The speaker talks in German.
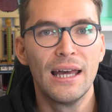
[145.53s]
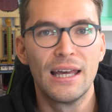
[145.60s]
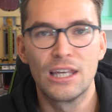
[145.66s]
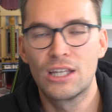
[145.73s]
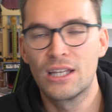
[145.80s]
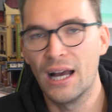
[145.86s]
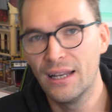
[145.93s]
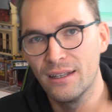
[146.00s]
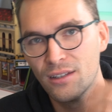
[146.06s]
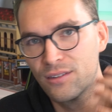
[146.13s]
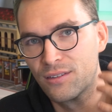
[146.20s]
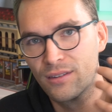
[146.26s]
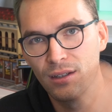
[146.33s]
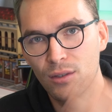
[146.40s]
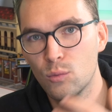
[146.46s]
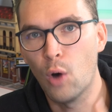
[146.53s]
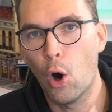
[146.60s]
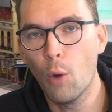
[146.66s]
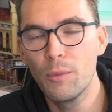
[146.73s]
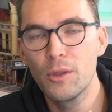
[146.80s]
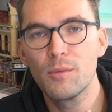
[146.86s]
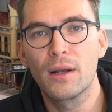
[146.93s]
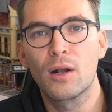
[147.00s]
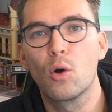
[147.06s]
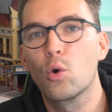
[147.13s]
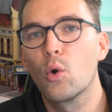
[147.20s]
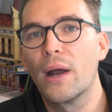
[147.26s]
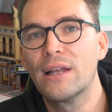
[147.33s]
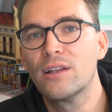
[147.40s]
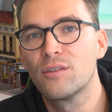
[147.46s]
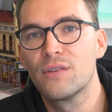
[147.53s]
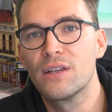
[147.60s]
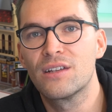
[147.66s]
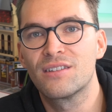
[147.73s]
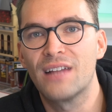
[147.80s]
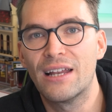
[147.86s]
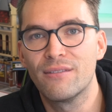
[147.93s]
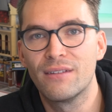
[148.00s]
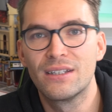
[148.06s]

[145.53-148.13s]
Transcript: ich kann jetzt überhaupt nicht mehr konkurrenzfähig sein,